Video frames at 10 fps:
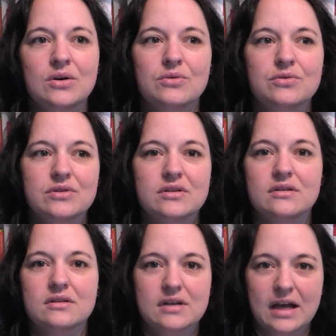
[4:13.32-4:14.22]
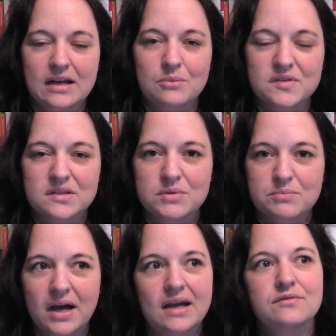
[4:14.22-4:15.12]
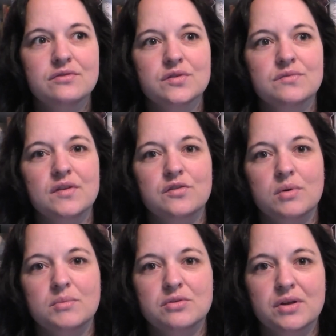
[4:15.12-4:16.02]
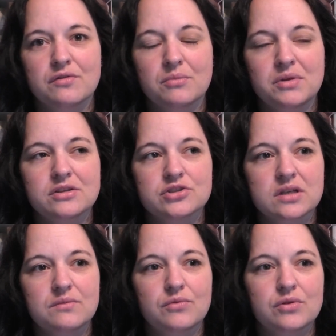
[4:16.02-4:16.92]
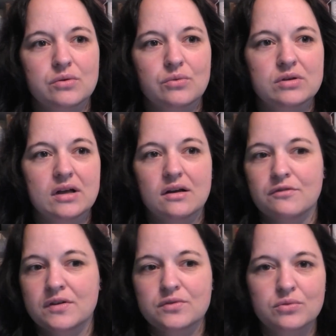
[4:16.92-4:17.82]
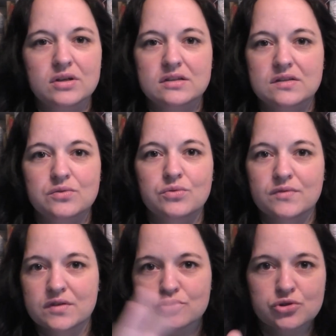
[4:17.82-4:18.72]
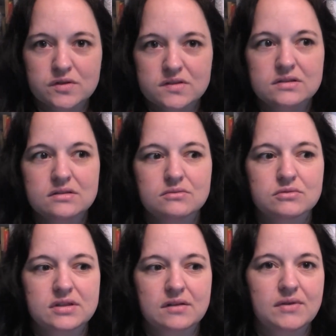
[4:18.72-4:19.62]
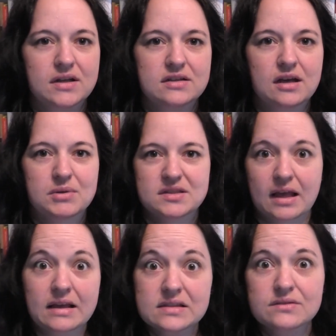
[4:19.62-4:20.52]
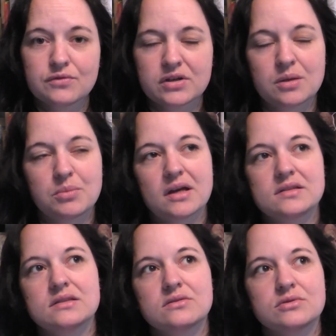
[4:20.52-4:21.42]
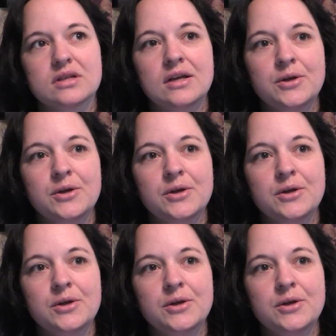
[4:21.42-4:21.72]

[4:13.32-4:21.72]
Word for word: und kann ein bisschen mit beeinflussen, was über mich und meine Familie geschrieben wird oder versuche ich das irgendwie zu schützen und dann werde ich aber zerrissen von der Presse und